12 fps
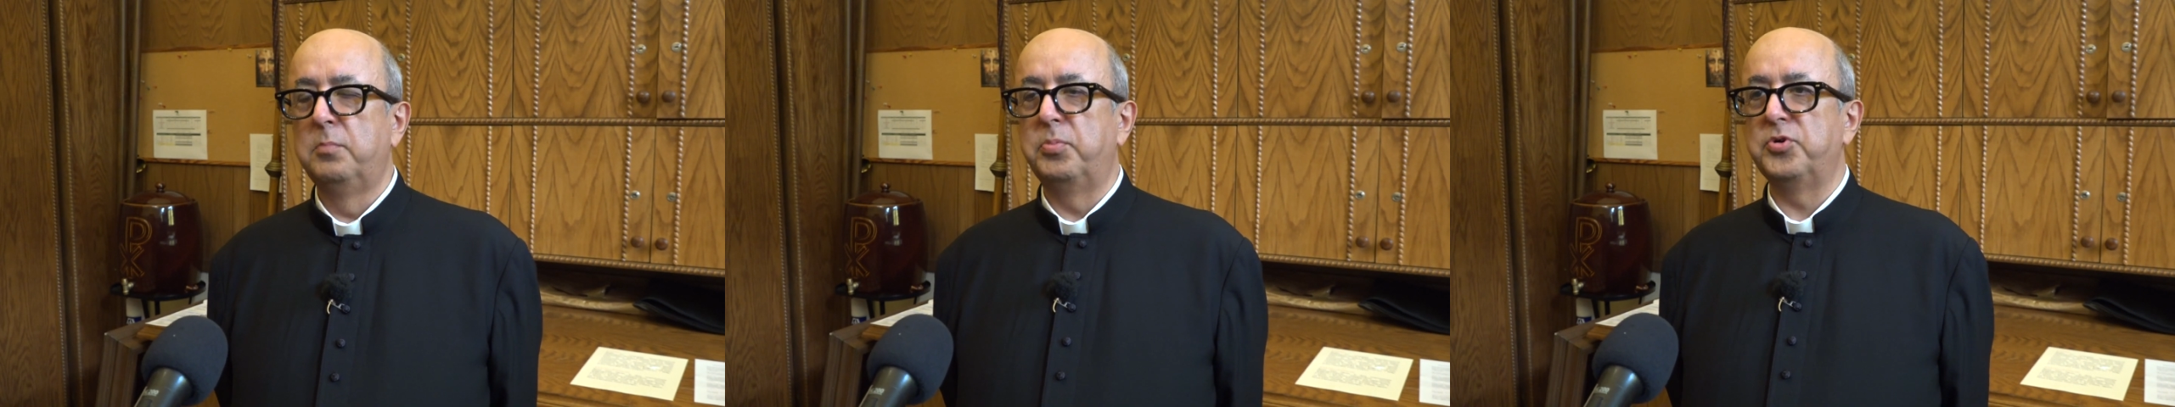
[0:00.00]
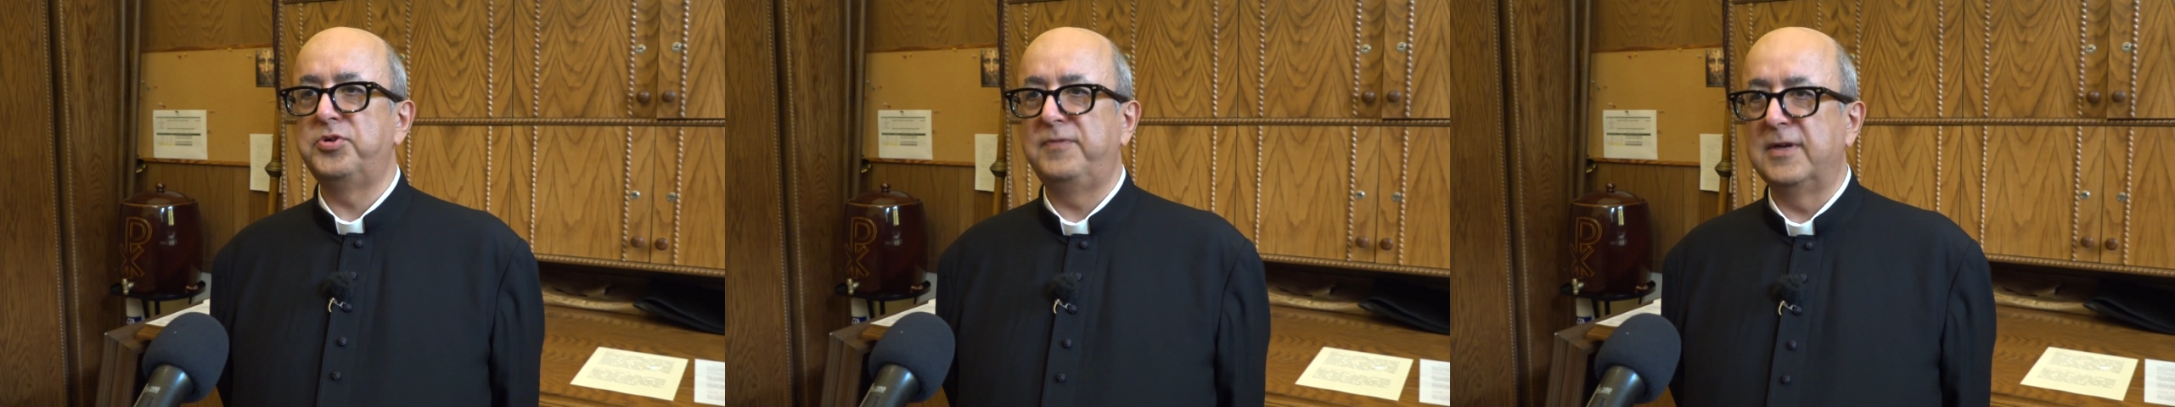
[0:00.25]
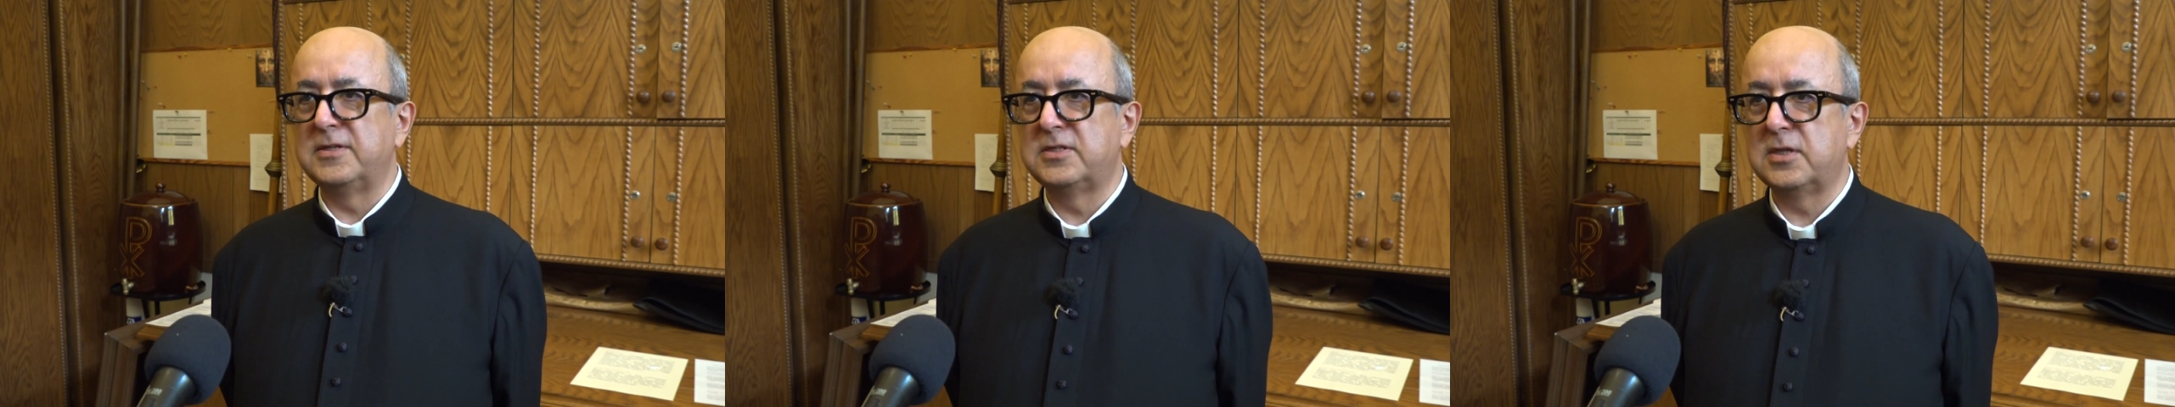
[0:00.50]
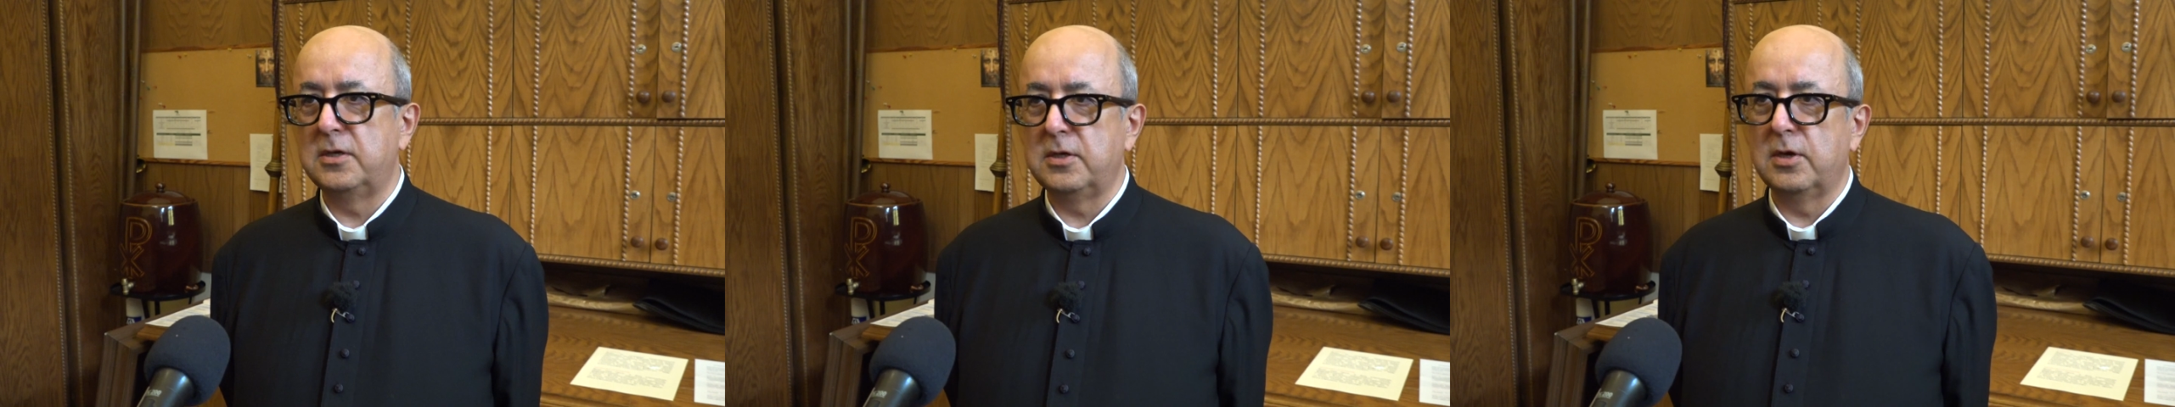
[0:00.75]

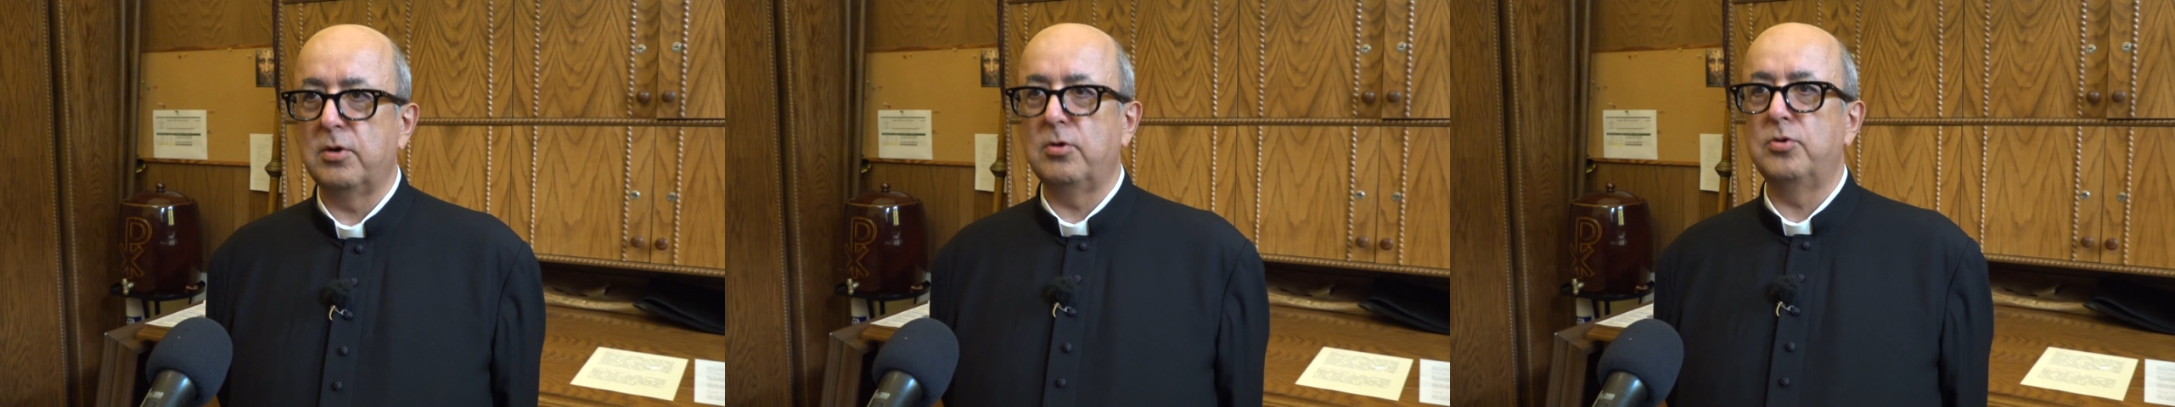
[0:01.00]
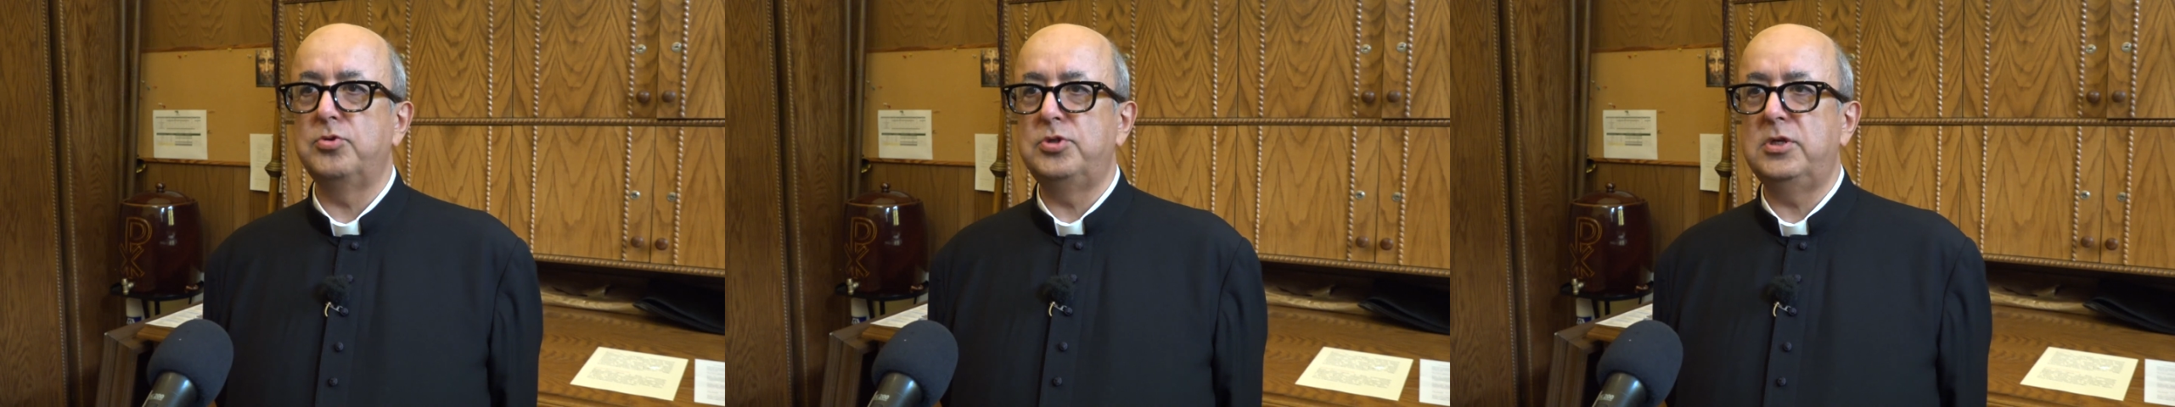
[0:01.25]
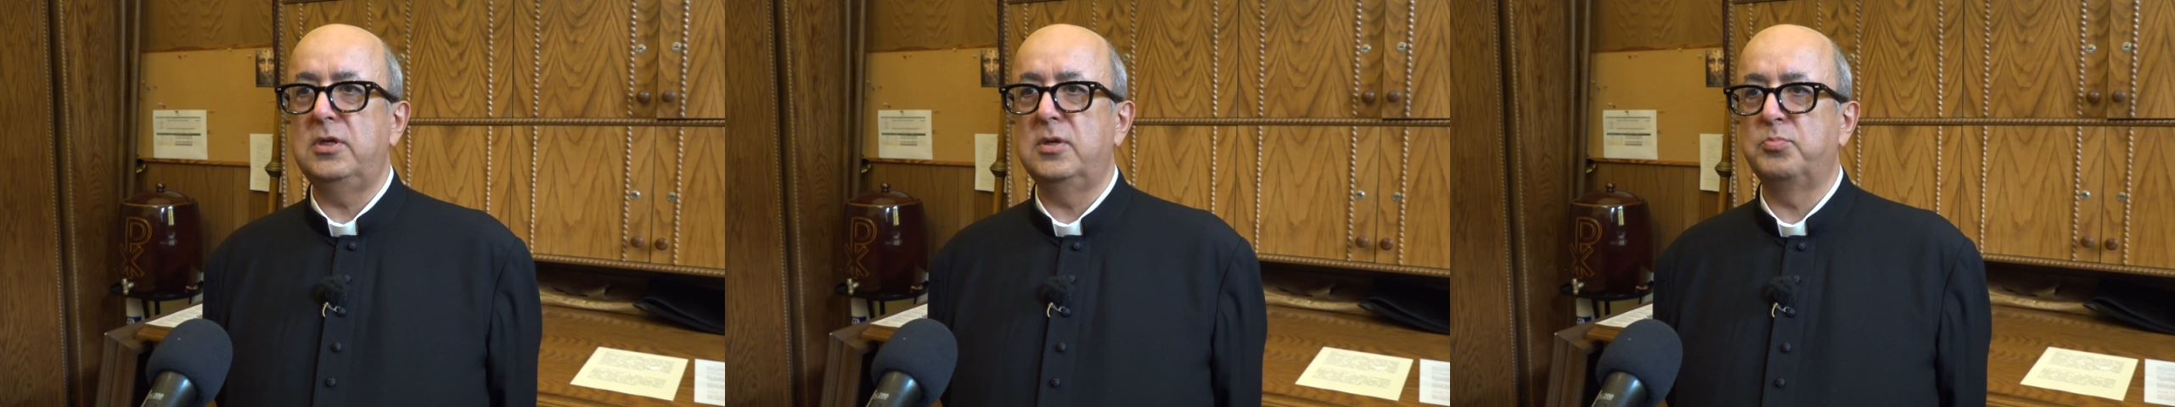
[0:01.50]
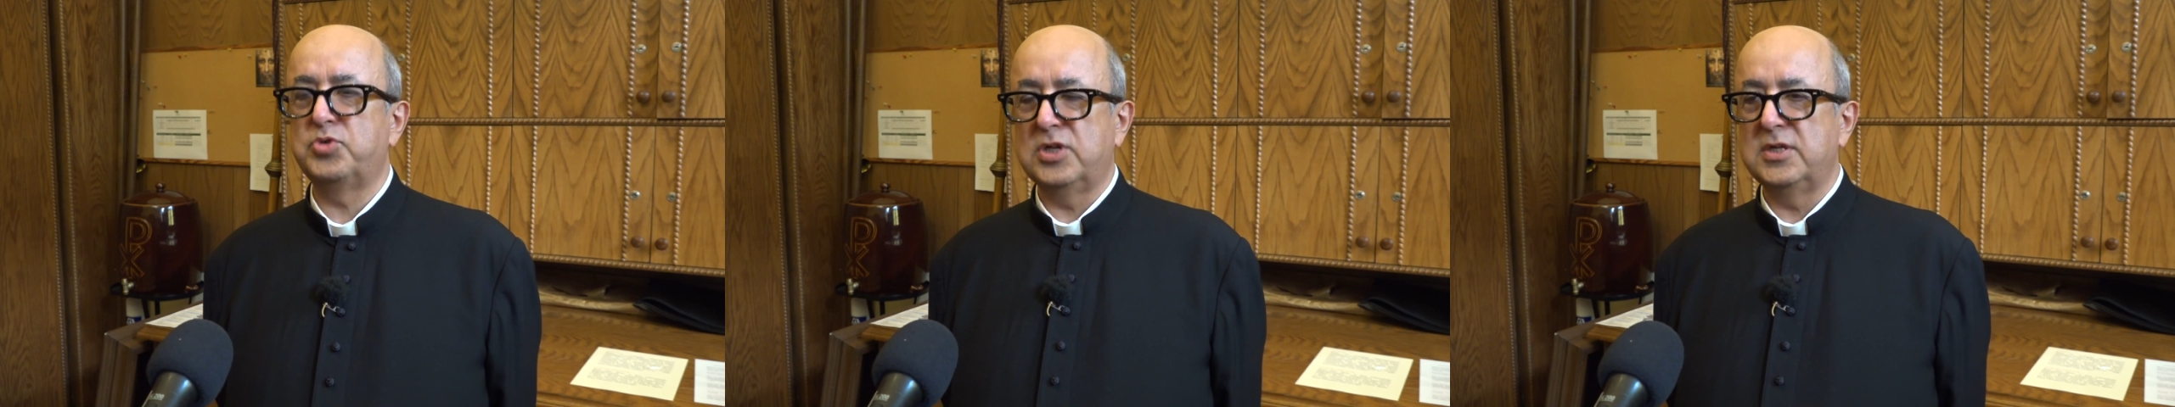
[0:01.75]
poświęcenie
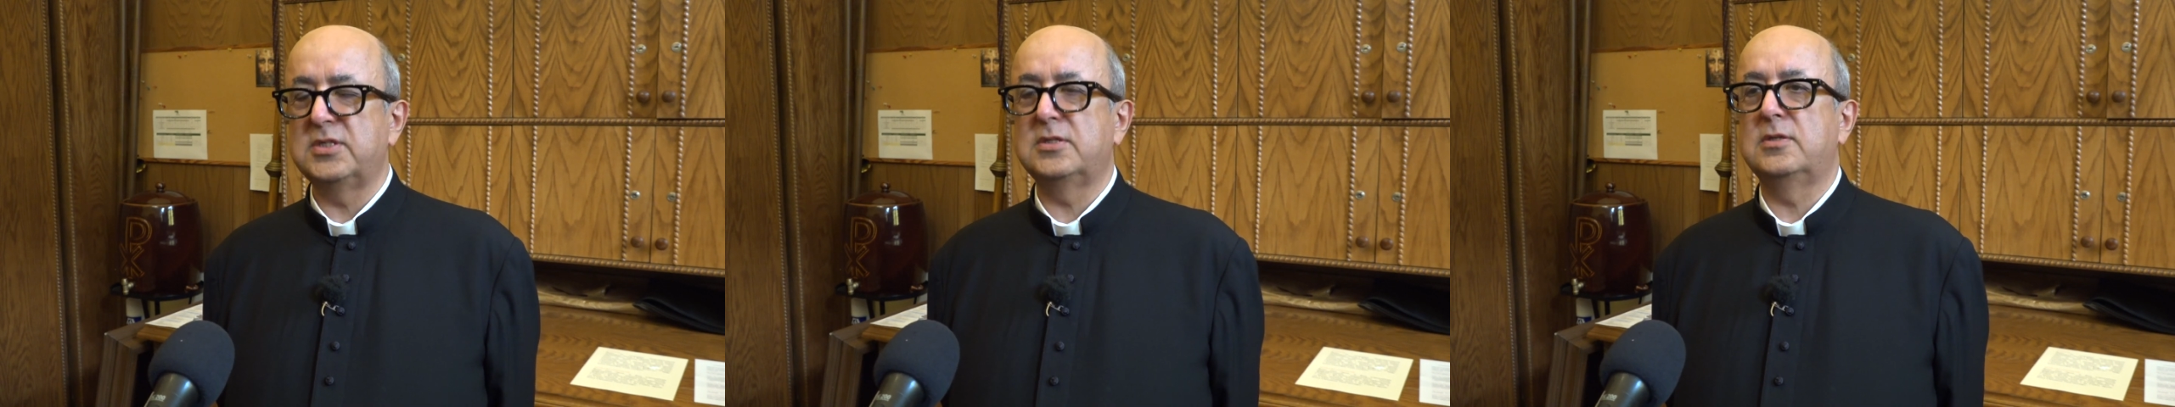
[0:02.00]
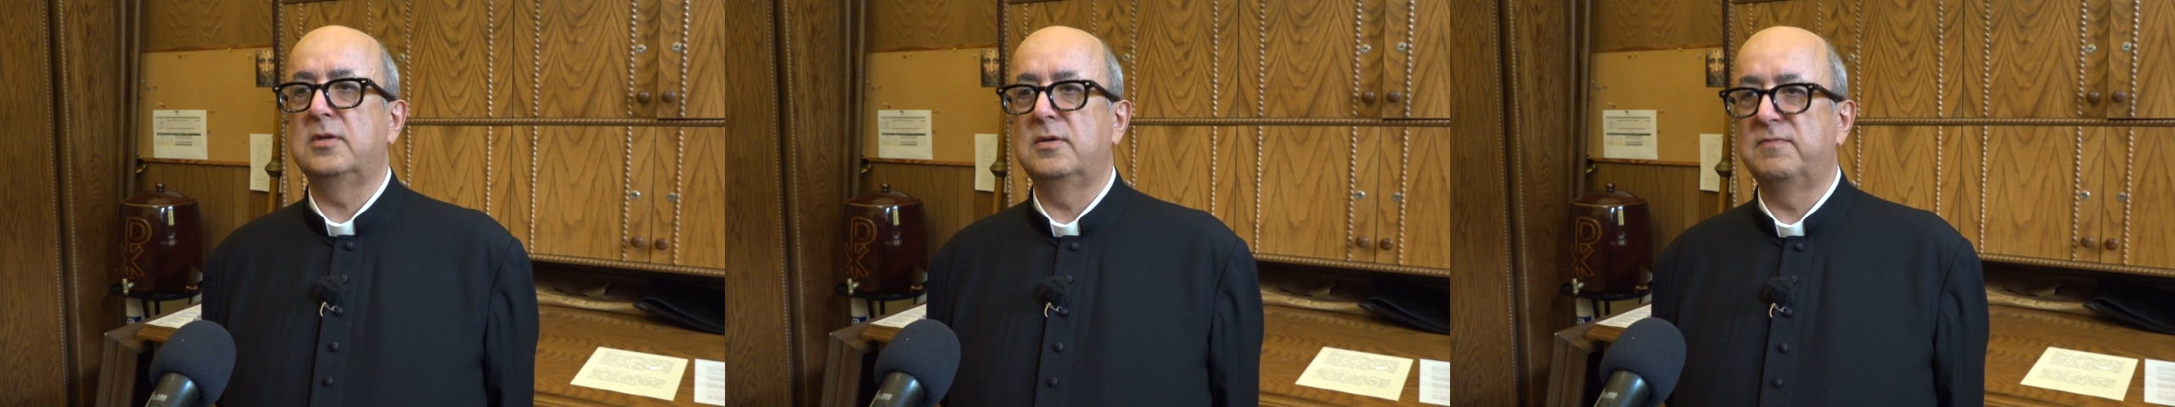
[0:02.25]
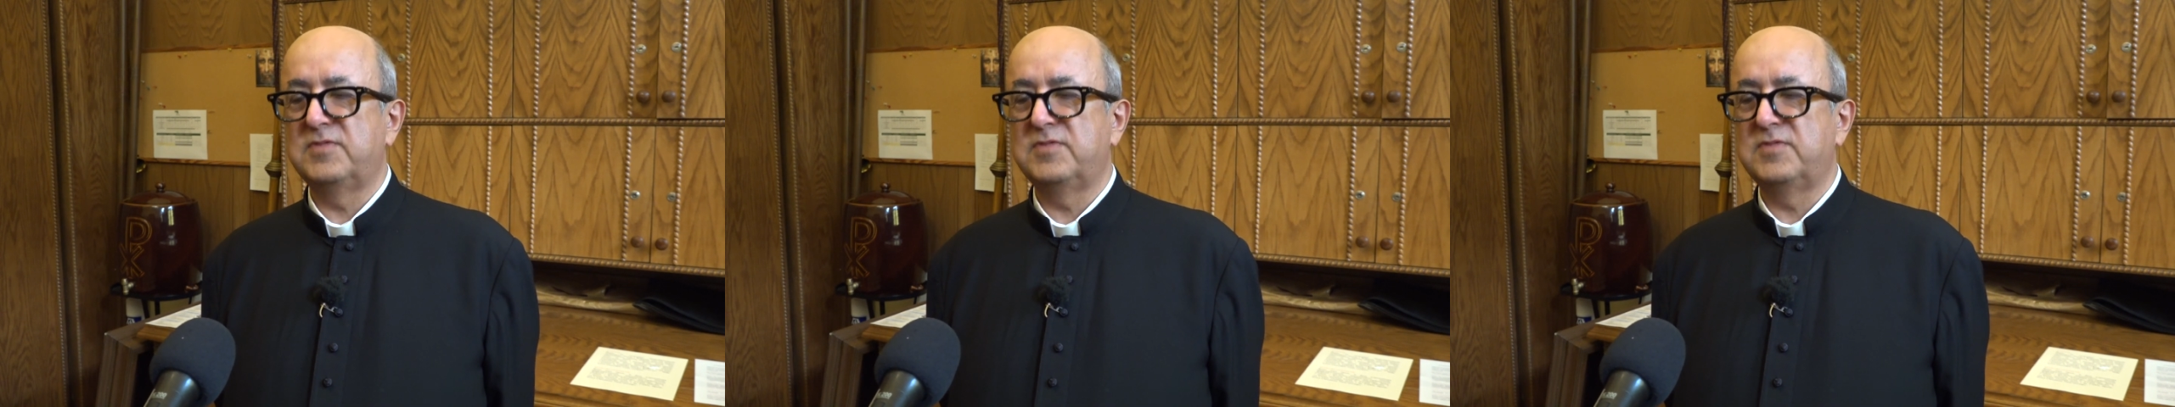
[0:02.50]
rodzin przez